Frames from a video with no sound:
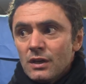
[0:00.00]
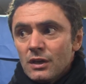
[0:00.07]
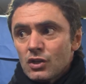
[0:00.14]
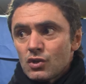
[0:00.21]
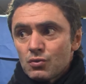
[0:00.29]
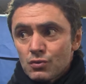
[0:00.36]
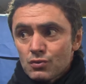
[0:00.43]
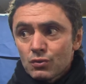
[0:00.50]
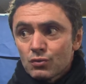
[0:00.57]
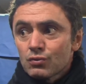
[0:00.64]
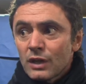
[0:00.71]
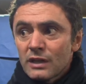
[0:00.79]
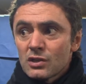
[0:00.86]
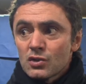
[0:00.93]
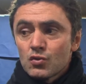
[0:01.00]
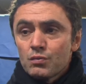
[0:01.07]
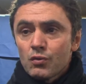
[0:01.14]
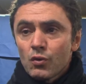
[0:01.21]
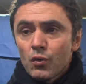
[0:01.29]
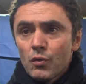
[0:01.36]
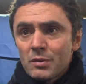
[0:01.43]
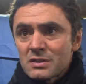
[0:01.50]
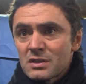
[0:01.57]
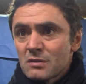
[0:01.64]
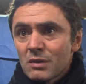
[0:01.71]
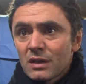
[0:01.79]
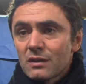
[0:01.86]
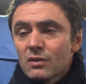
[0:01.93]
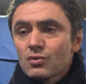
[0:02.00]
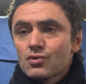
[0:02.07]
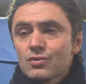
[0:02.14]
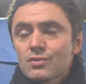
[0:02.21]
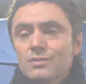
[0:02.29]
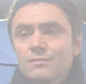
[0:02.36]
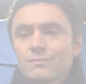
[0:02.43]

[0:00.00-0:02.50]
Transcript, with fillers: Et je suis surtout très déçu pour eux parce qu'ils méritaient autre chose.